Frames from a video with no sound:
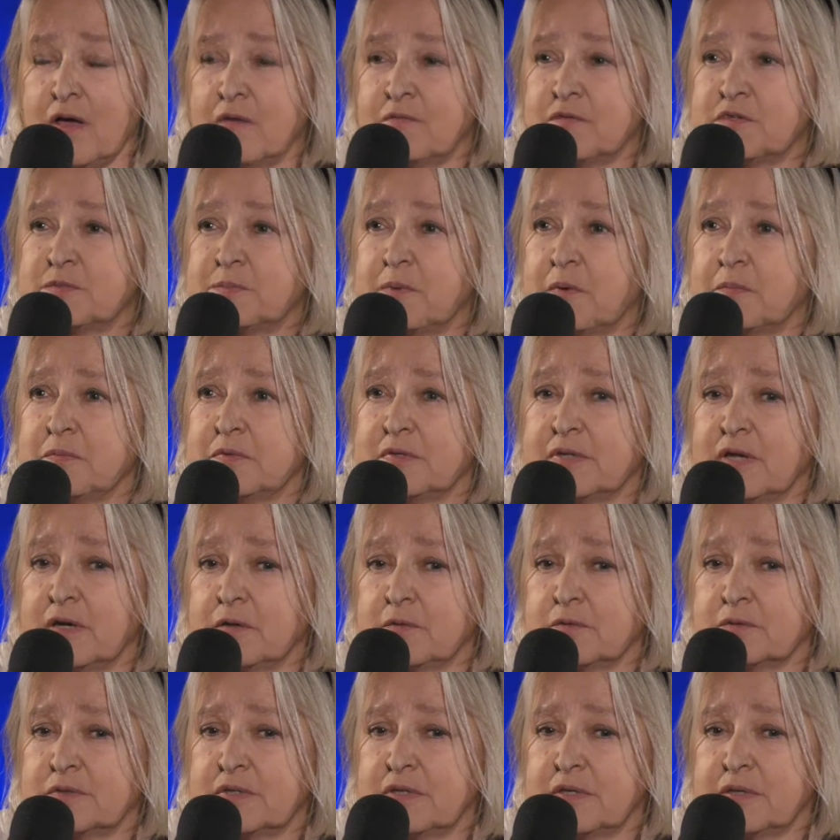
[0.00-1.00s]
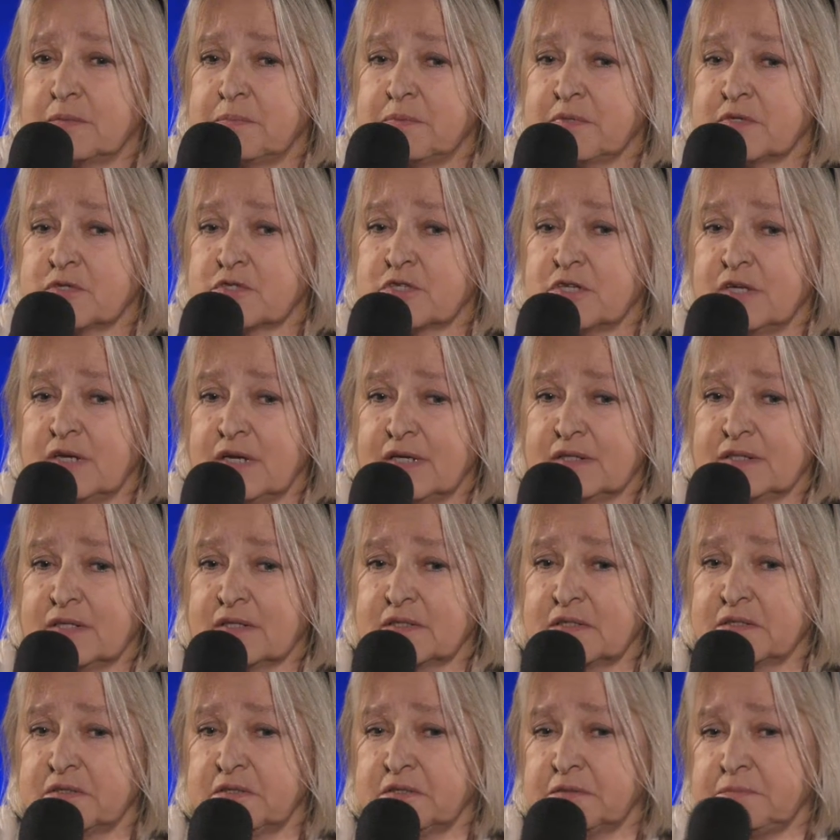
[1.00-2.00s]
Wspominał te pierwsze lata,
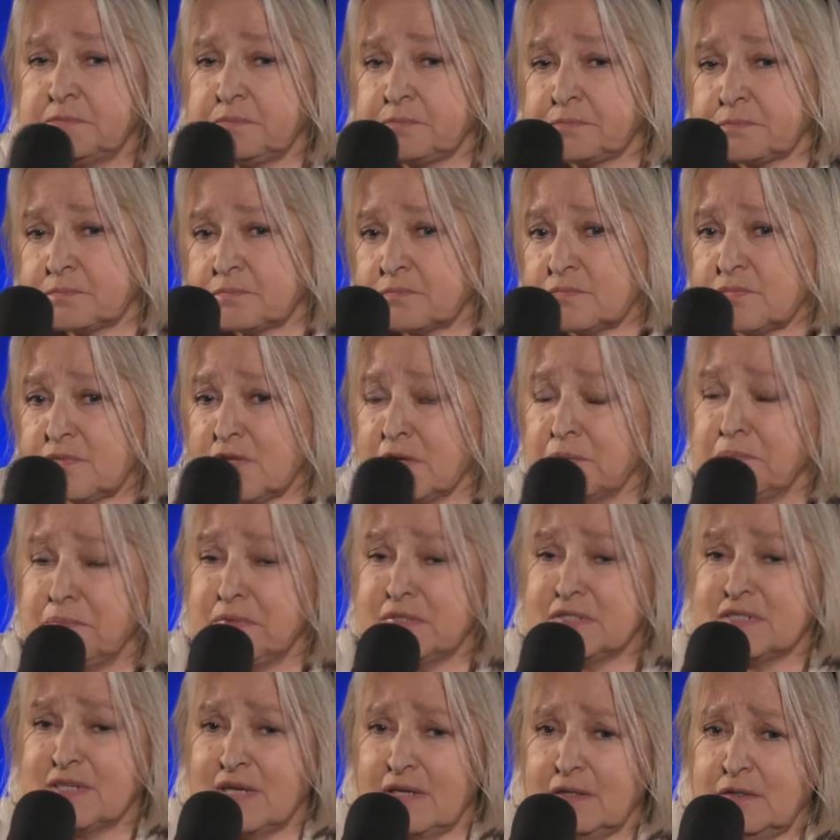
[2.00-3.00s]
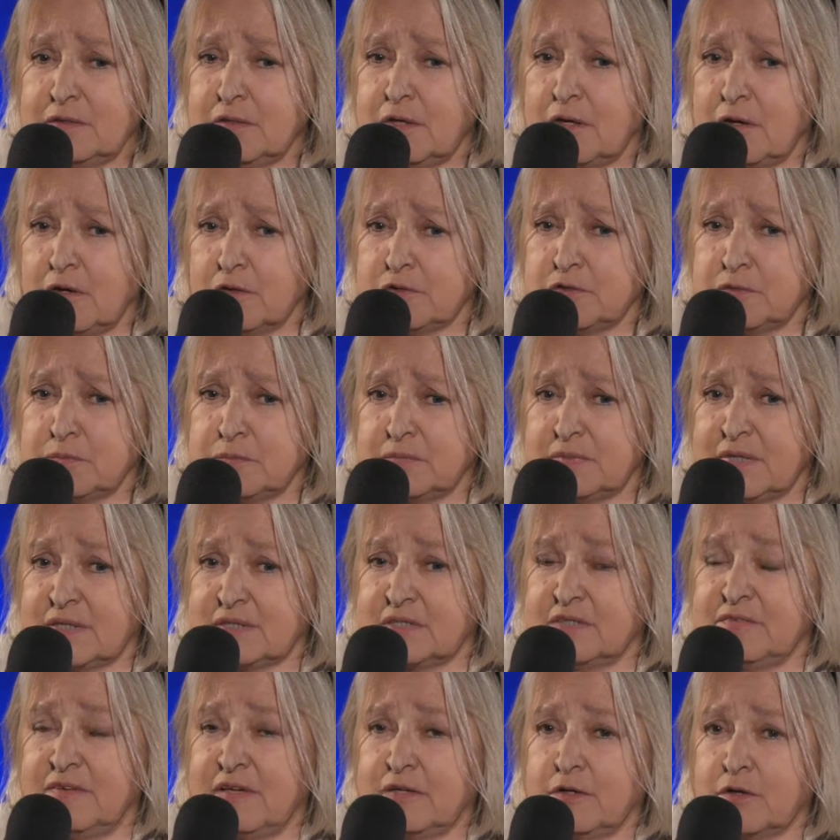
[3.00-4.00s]
kiedy Pisano o nim,
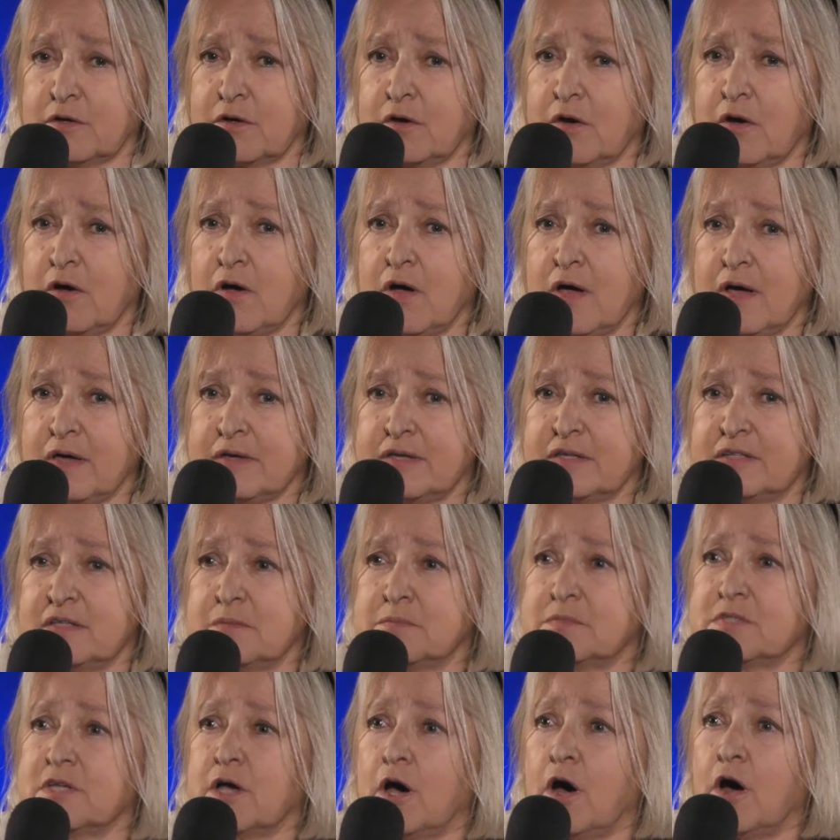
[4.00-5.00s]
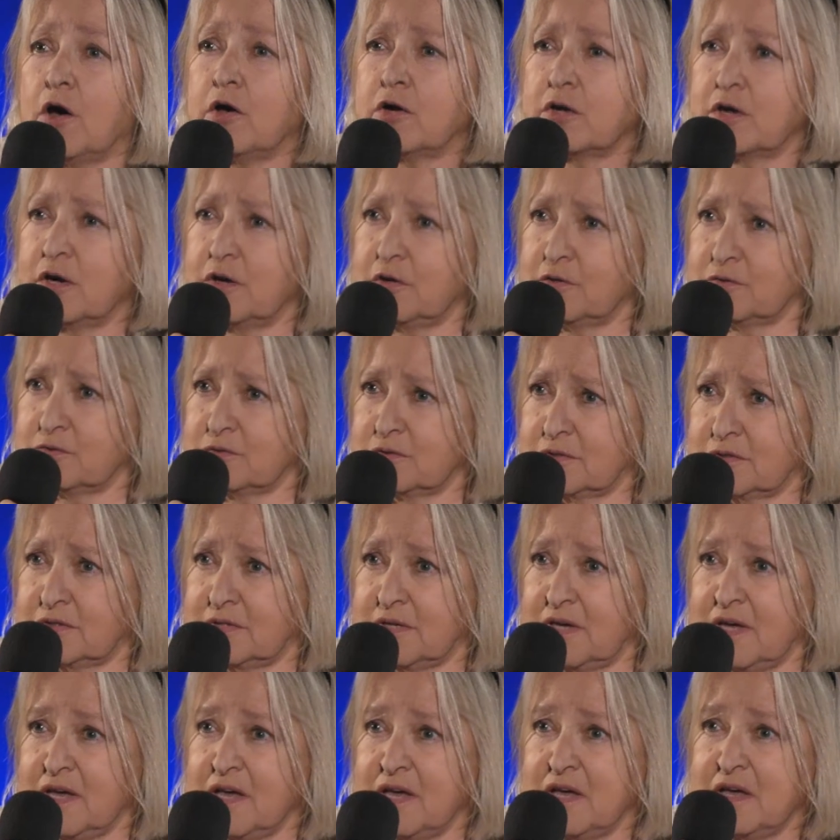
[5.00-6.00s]
nazywano go jednym z orląt